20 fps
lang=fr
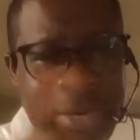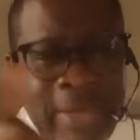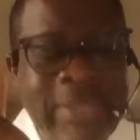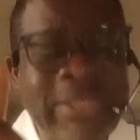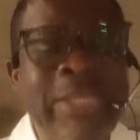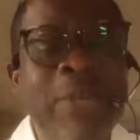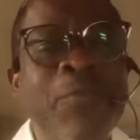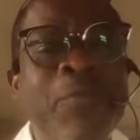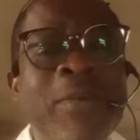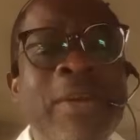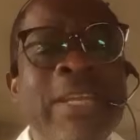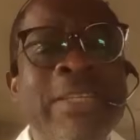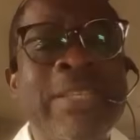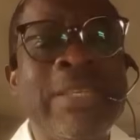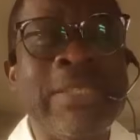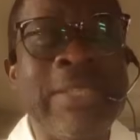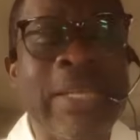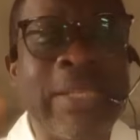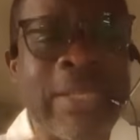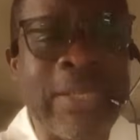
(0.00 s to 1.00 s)
si vous
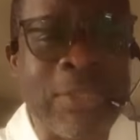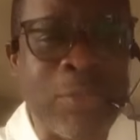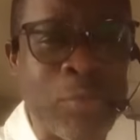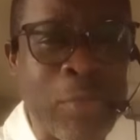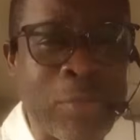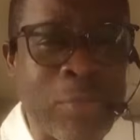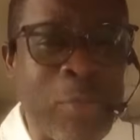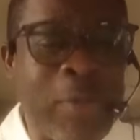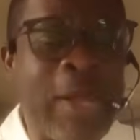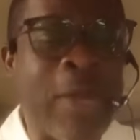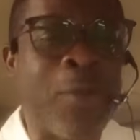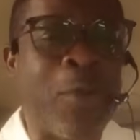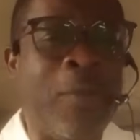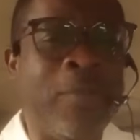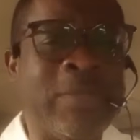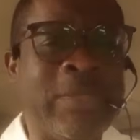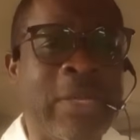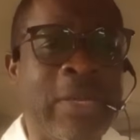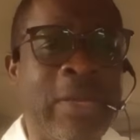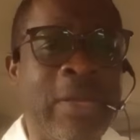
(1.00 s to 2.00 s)
laissez cette situation-là
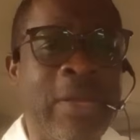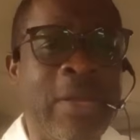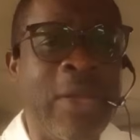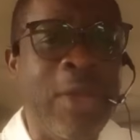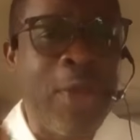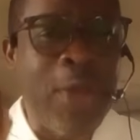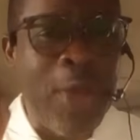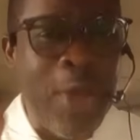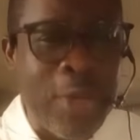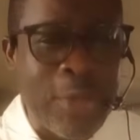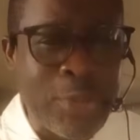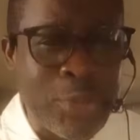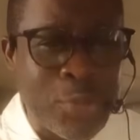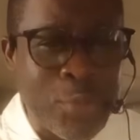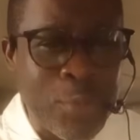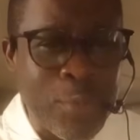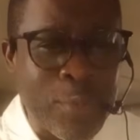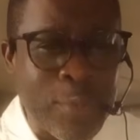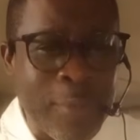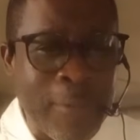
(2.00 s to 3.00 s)
comme ça, un
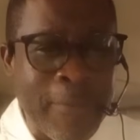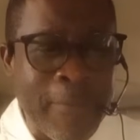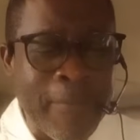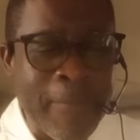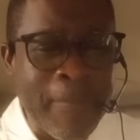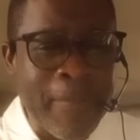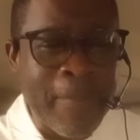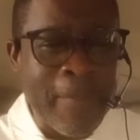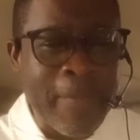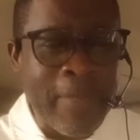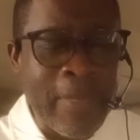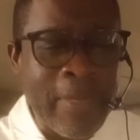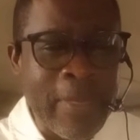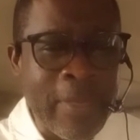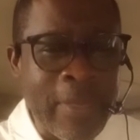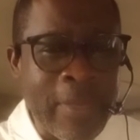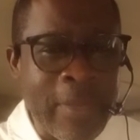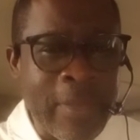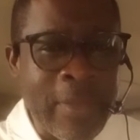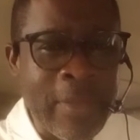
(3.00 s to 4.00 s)
jour,
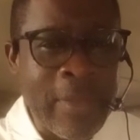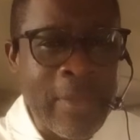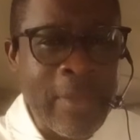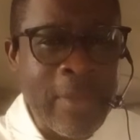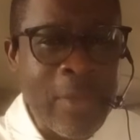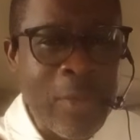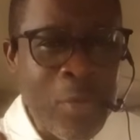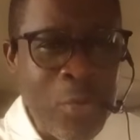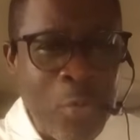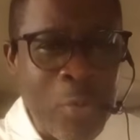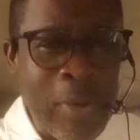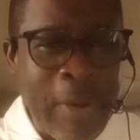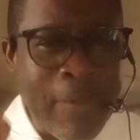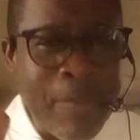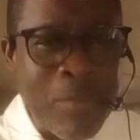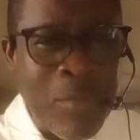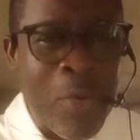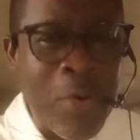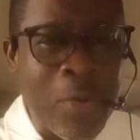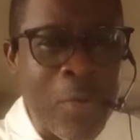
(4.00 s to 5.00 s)
il y aura
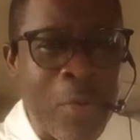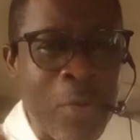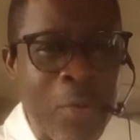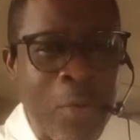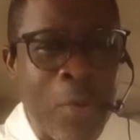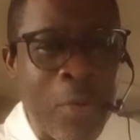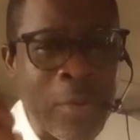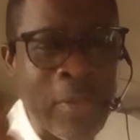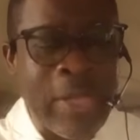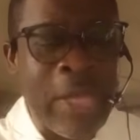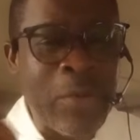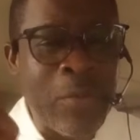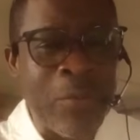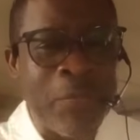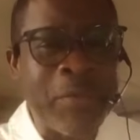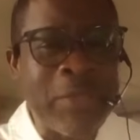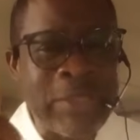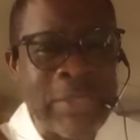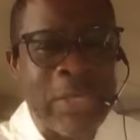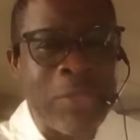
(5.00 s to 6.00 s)
mort encore d'un
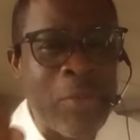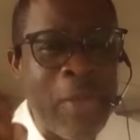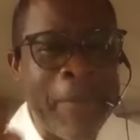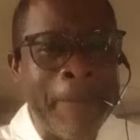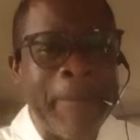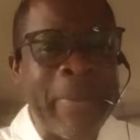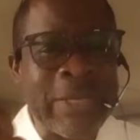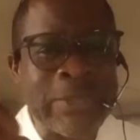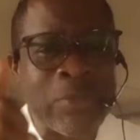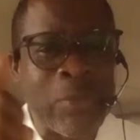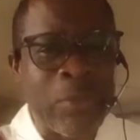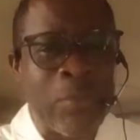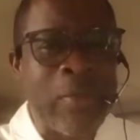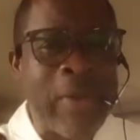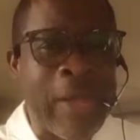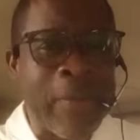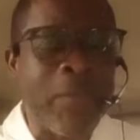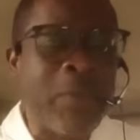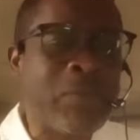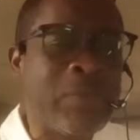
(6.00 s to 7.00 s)
officier, d'un pasteur de
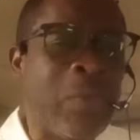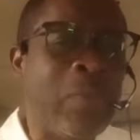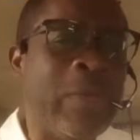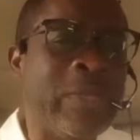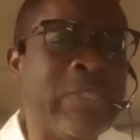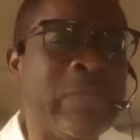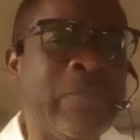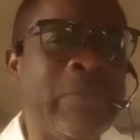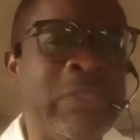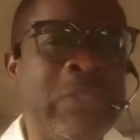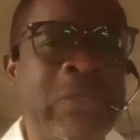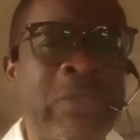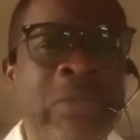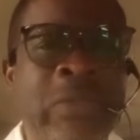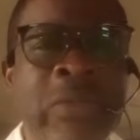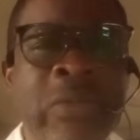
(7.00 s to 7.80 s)
l'armée de à Sibiti.